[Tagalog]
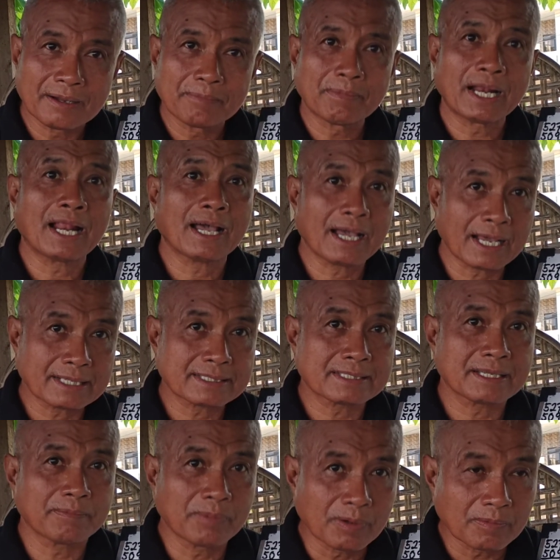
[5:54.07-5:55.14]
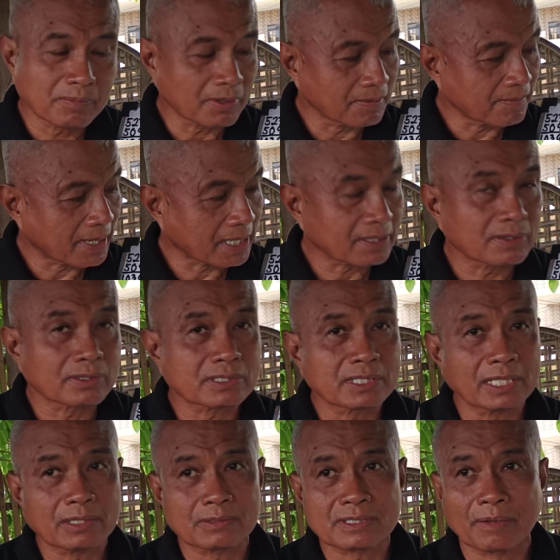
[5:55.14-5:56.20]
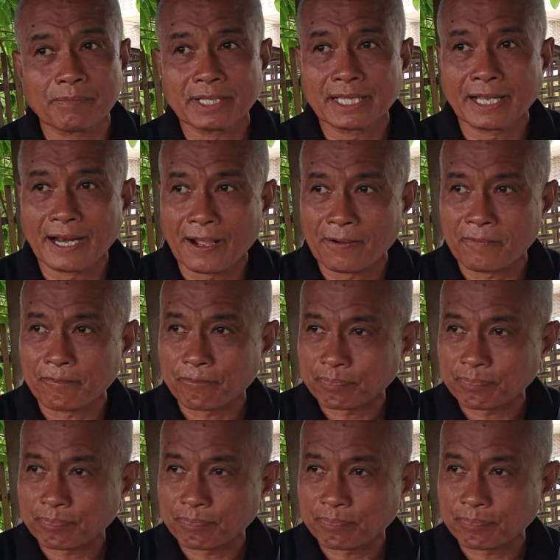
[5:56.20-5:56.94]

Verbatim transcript: malakas si Bongbong Marcos dito sa Mindanao.